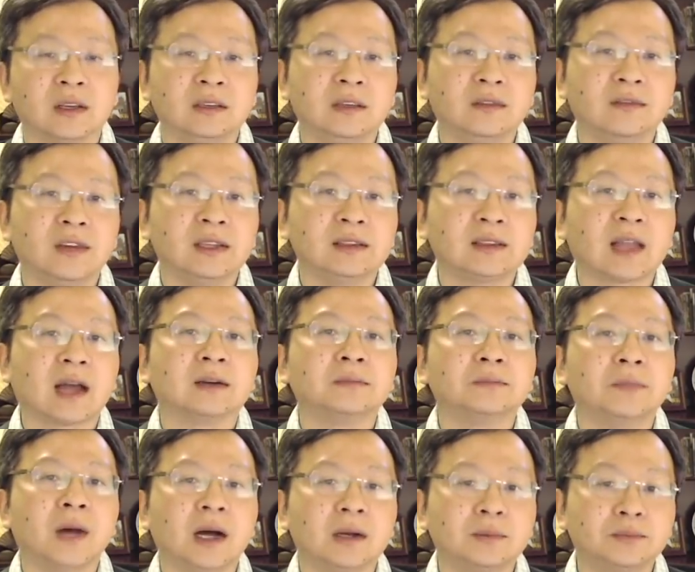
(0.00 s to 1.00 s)
因为
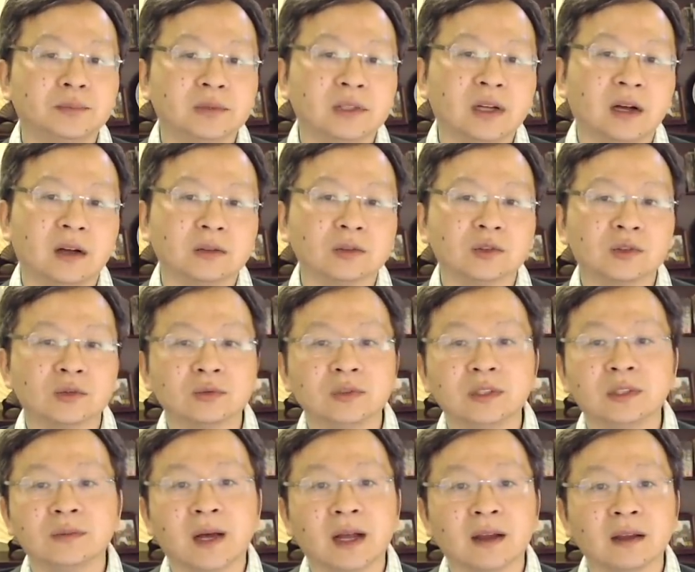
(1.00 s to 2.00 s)
党妈不告诉
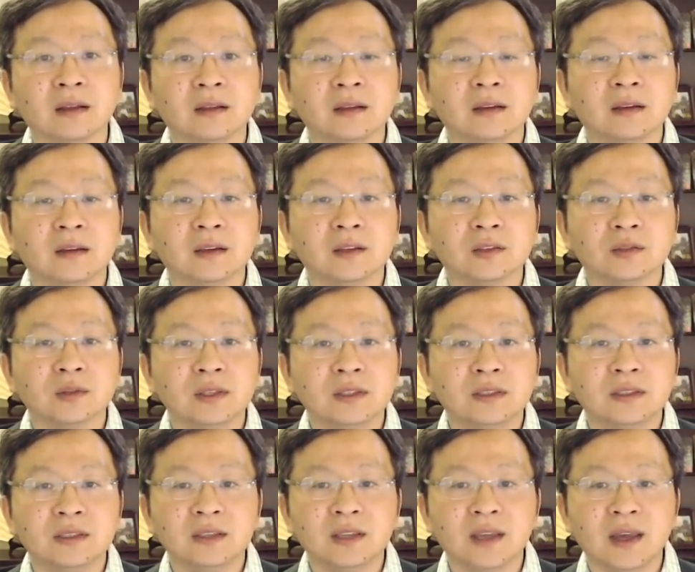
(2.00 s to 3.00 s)
你吗？所以
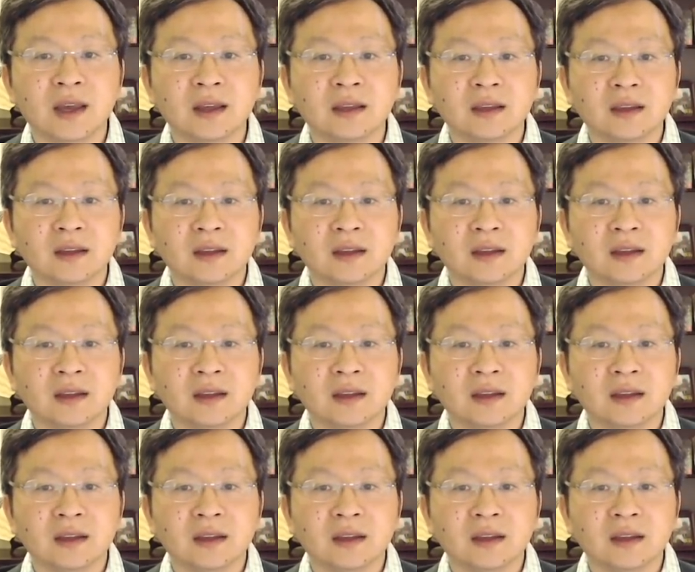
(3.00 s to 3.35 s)
今天。